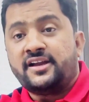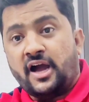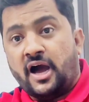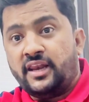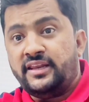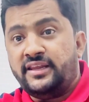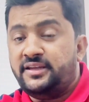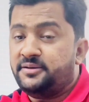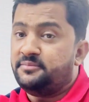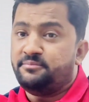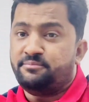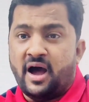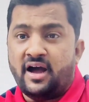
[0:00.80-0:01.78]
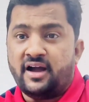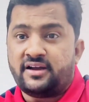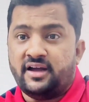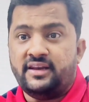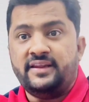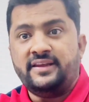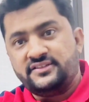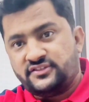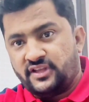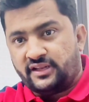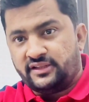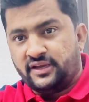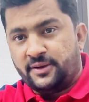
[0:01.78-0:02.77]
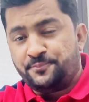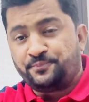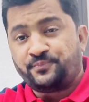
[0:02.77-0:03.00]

काली महाकाली सरदा